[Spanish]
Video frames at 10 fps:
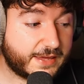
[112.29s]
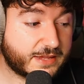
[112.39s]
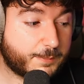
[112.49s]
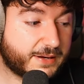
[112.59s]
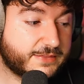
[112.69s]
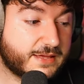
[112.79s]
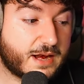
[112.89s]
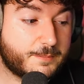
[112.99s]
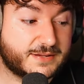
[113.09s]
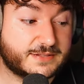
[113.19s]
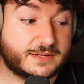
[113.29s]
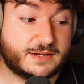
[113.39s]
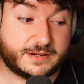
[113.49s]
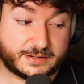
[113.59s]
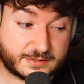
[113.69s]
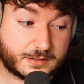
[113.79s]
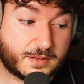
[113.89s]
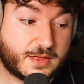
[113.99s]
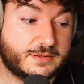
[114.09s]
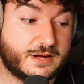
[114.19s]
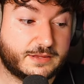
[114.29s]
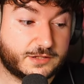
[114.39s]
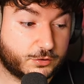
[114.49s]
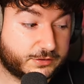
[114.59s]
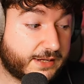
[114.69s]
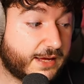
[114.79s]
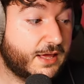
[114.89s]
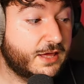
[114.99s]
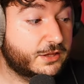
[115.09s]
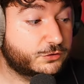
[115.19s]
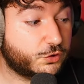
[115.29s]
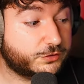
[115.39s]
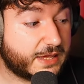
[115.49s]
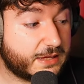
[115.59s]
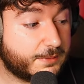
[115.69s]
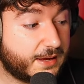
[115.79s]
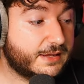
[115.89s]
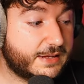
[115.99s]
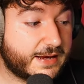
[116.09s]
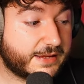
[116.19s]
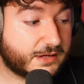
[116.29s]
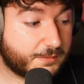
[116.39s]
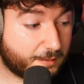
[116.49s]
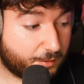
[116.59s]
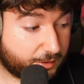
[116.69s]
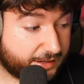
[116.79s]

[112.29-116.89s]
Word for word: Ella aparecía en la mesa reservada de la discoteca donde iba y la llamábamos...